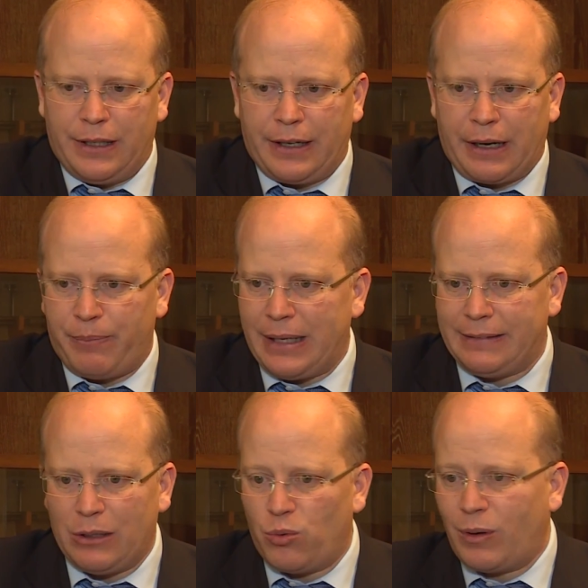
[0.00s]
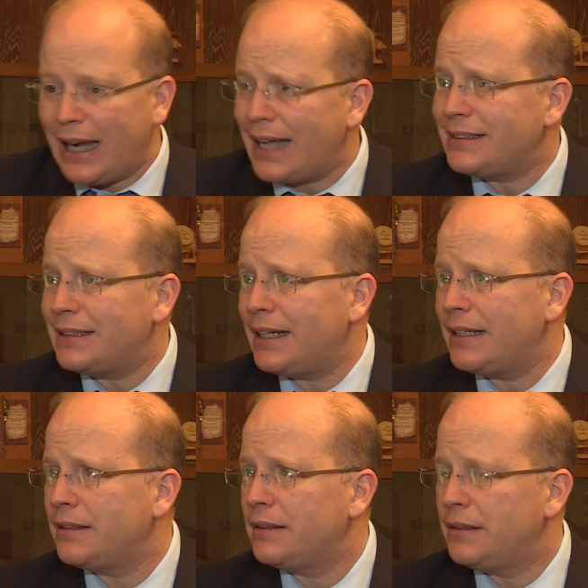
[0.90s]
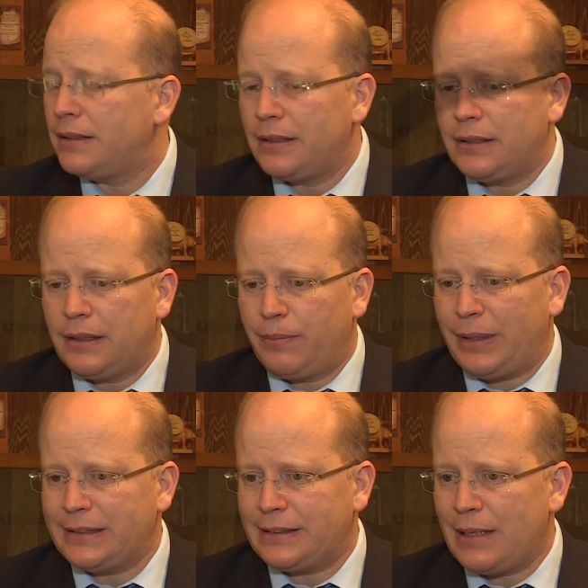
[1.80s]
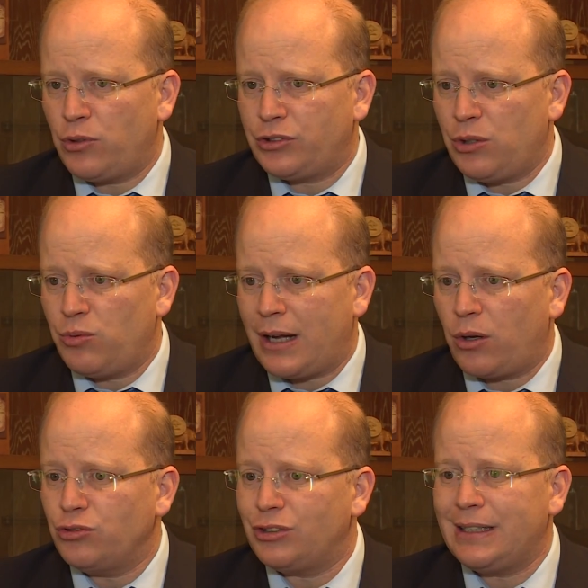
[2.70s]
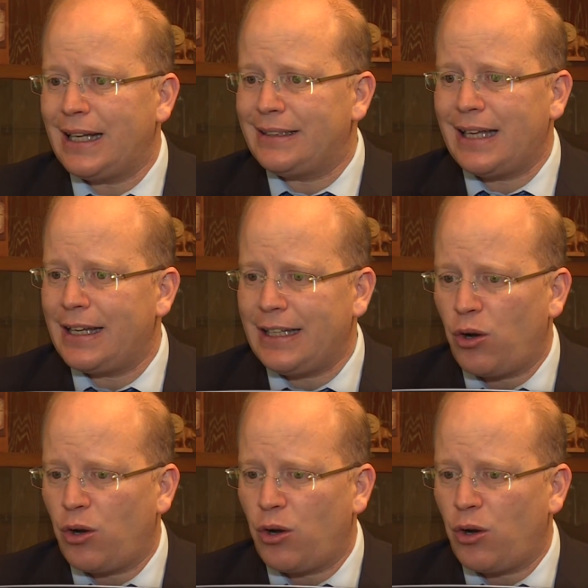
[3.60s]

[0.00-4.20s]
de repente en un clúster, pensemos en una consignataria